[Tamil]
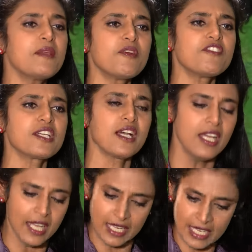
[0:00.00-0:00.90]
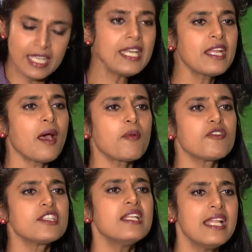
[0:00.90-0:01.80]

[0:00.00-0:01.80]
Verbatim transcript: டீமை விடுங்க இன்னைக்கு நாம வந்து